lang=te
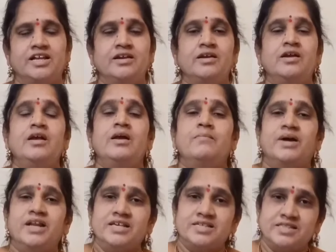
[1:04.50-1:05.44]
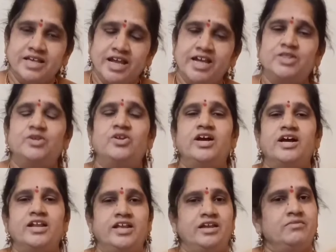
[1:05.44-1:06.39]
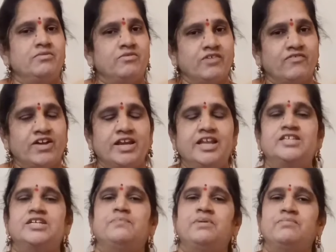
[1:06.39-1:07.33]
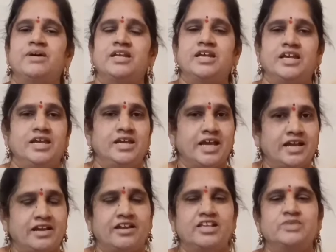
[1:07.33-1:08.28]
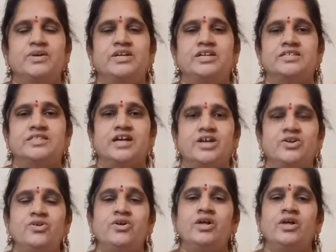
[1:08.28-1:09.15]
కానీ మన స్నేహితులు కానీ ఇవన్నీ చెప్పి మనకి ఎంకరేజ్మెంట్ ఇస్తారు